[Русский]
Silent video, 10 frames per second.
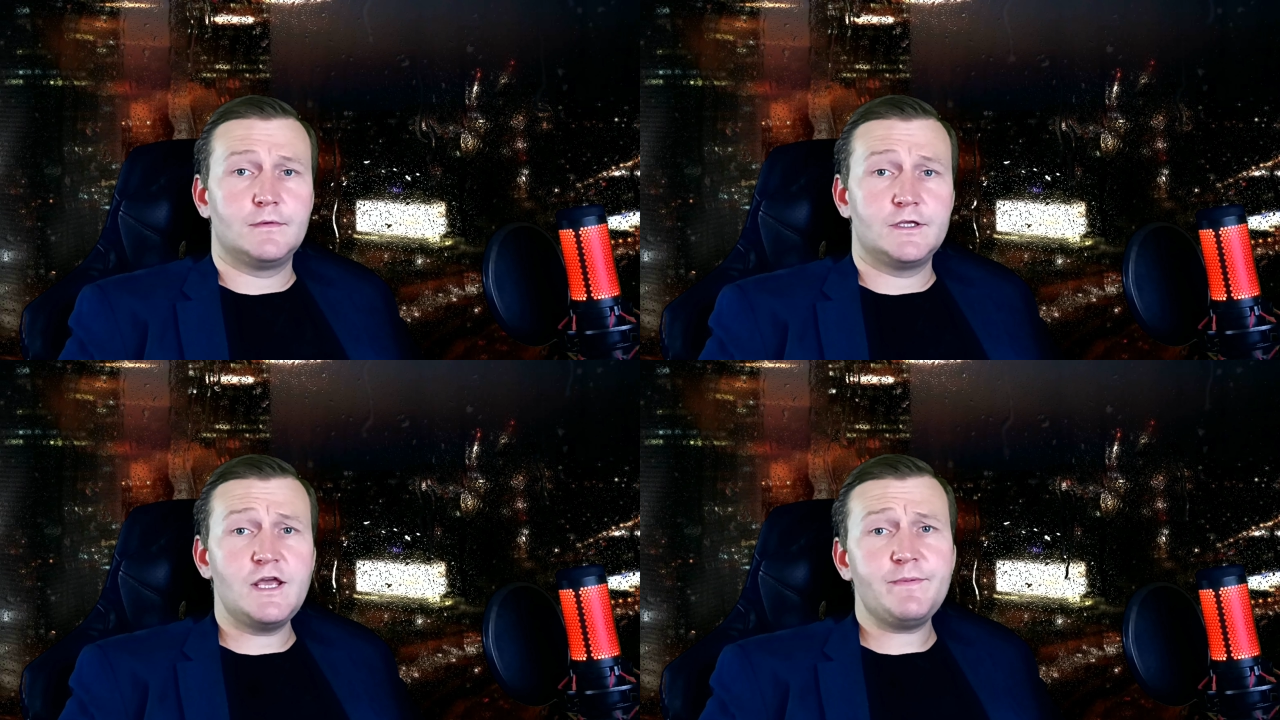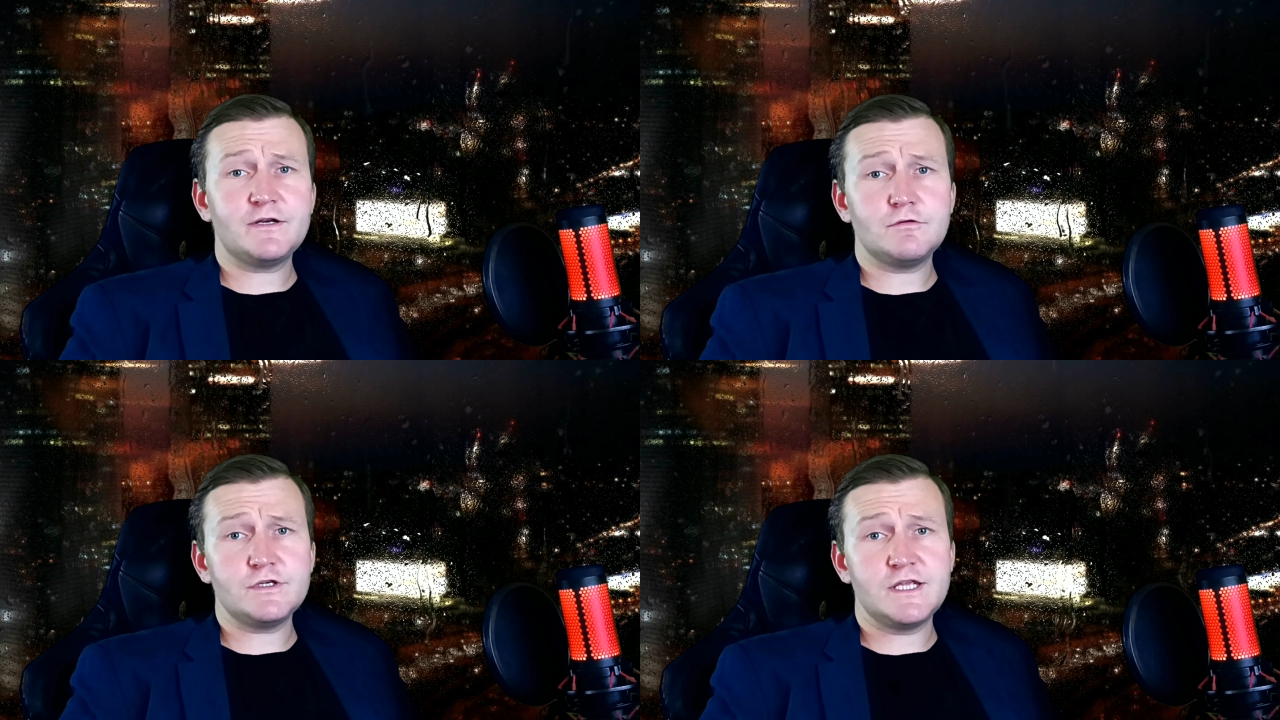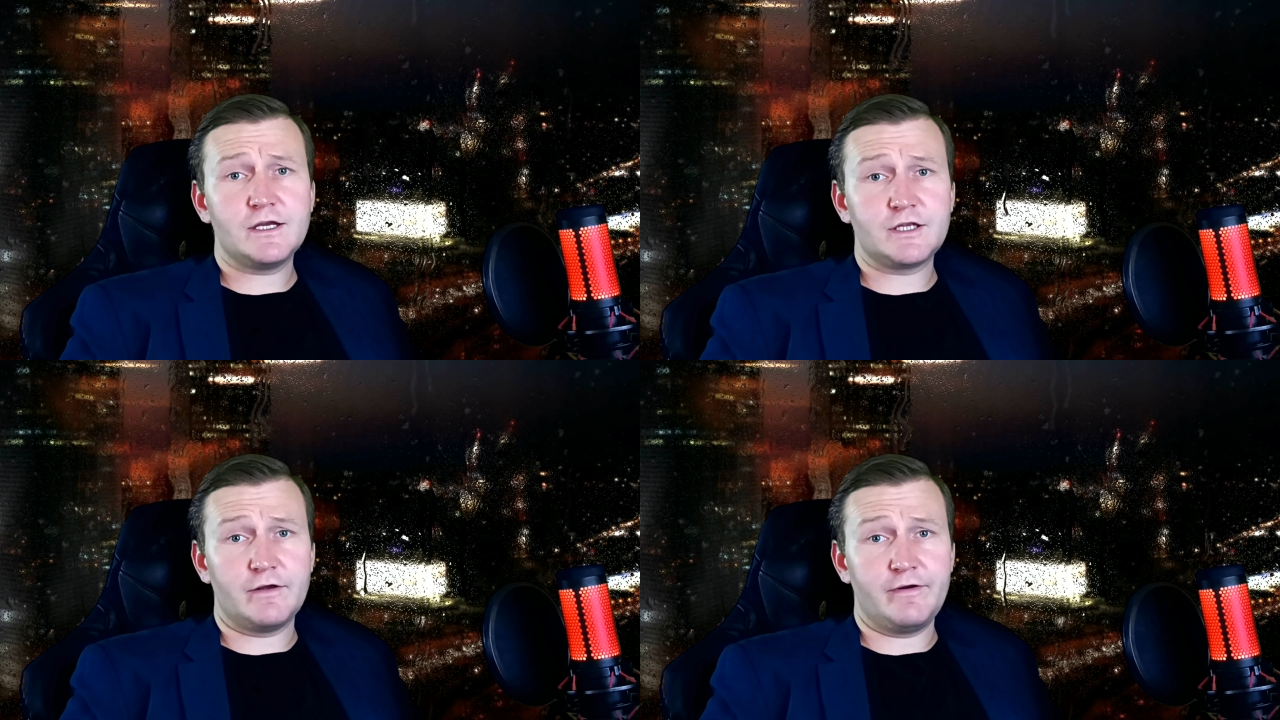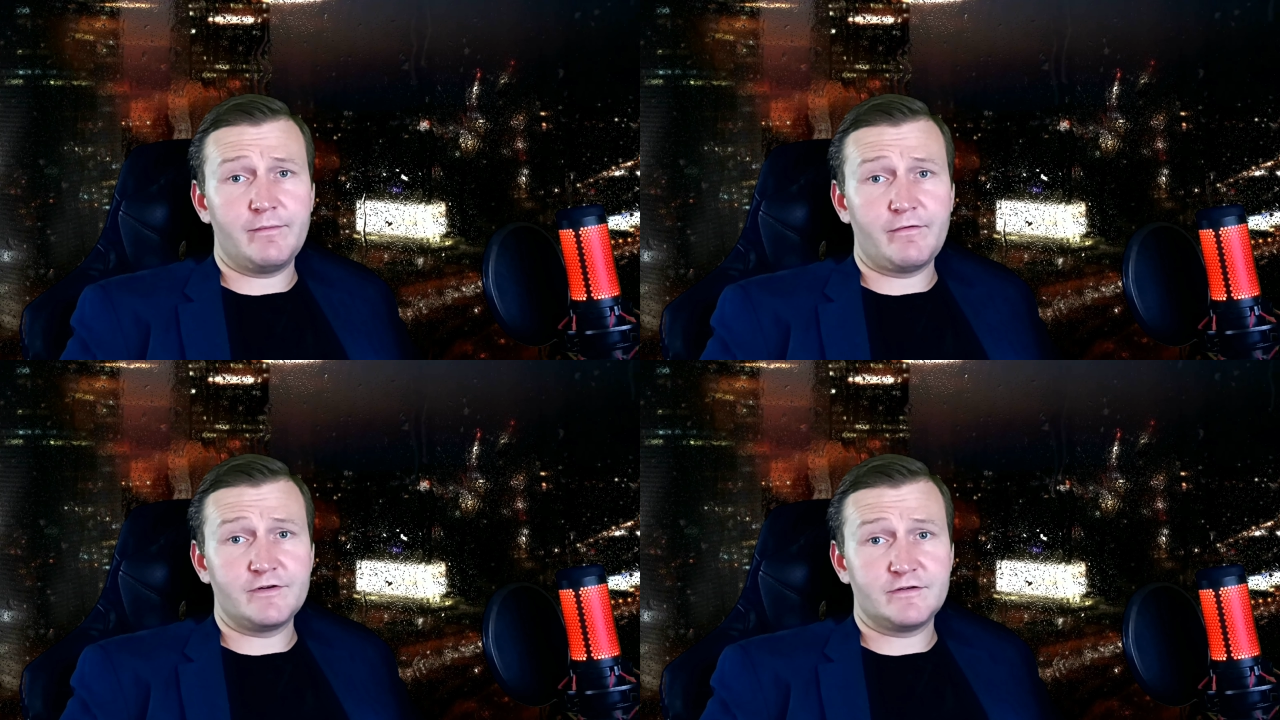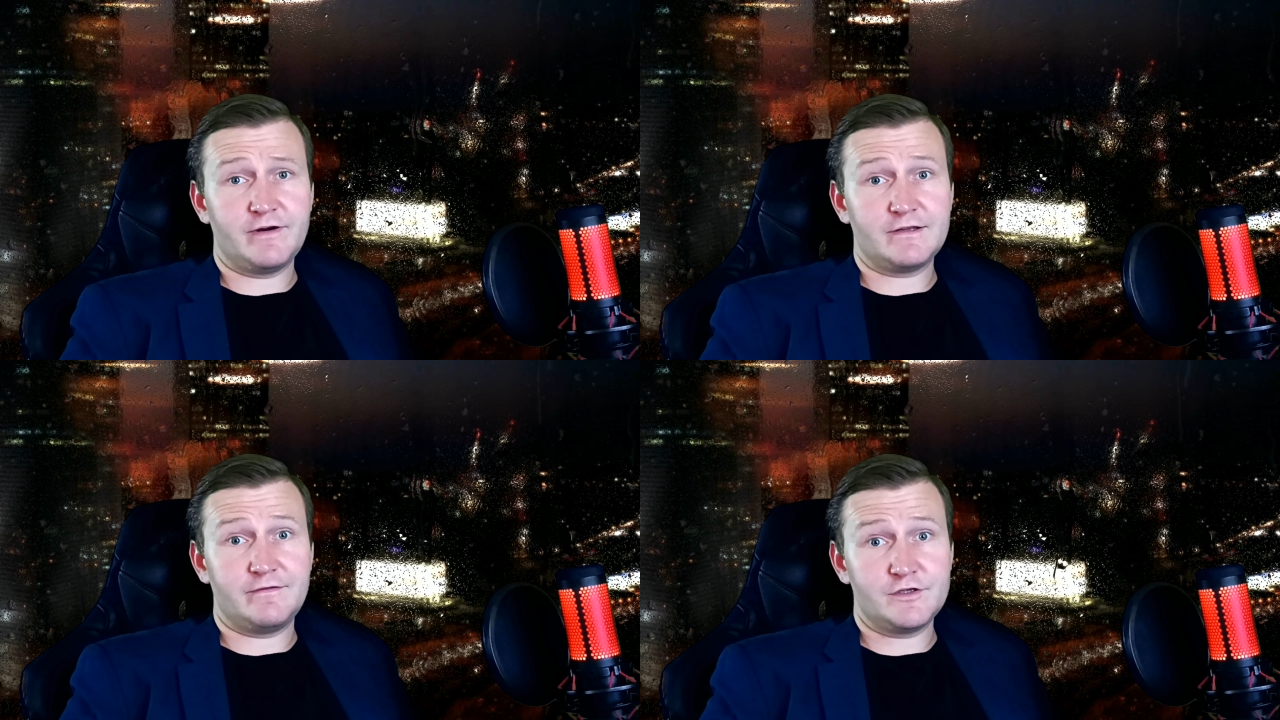Ей пришлось некоторое время
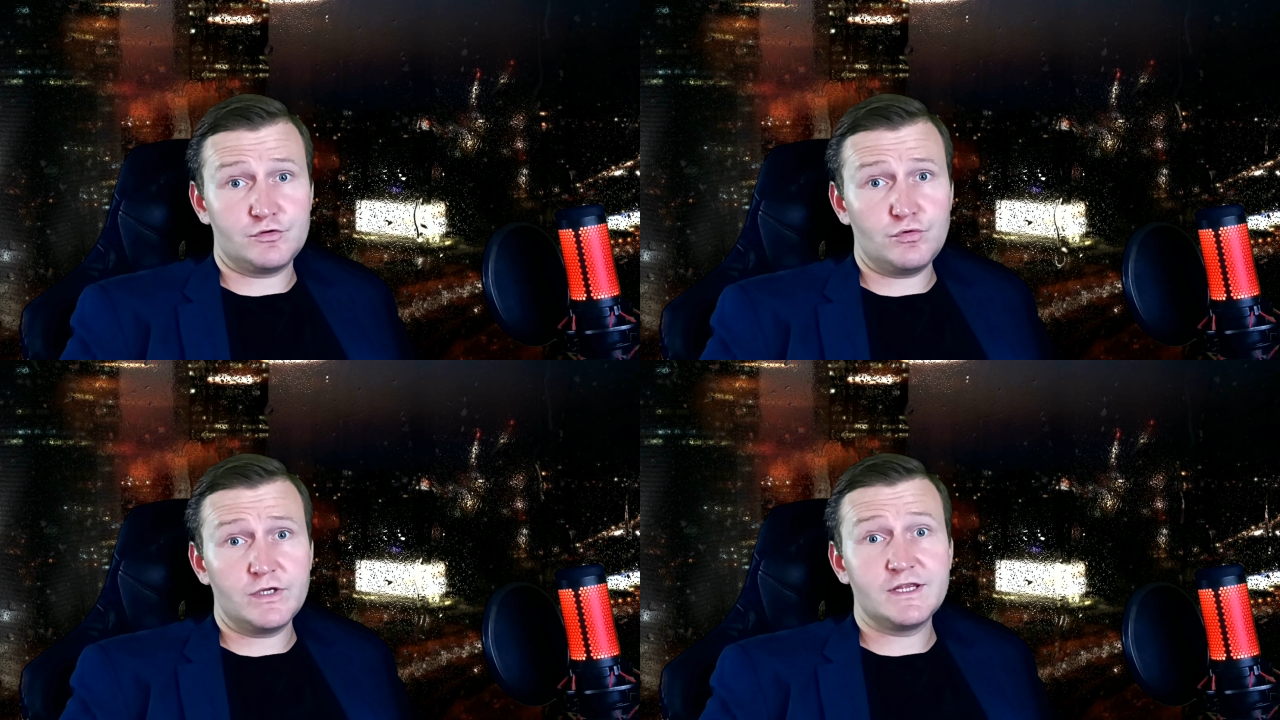выживать в лесу и